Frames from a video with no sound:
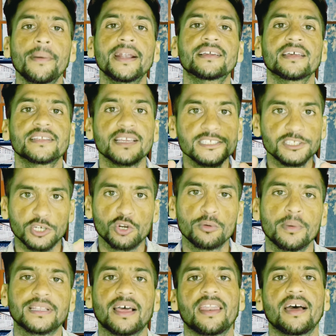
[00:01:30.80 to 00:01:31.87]
कमेंट करके
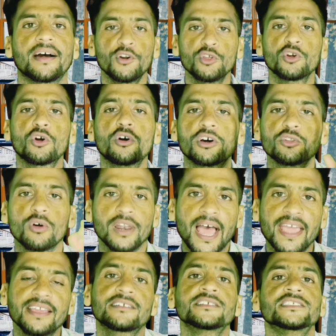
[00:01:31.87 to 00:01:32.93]
जरूर बताना वीडियो को कर दो
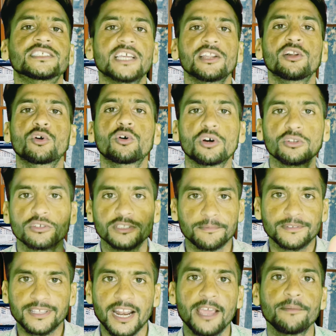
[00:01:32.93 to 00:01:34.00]
लाइक चैनल को कर दो
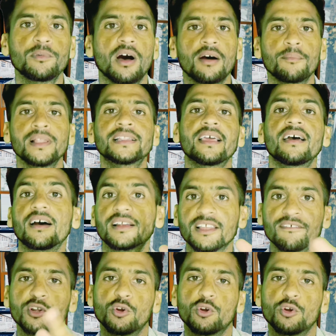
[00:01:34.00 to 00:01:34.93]
सब्सक्राइब मिलते हैं अगली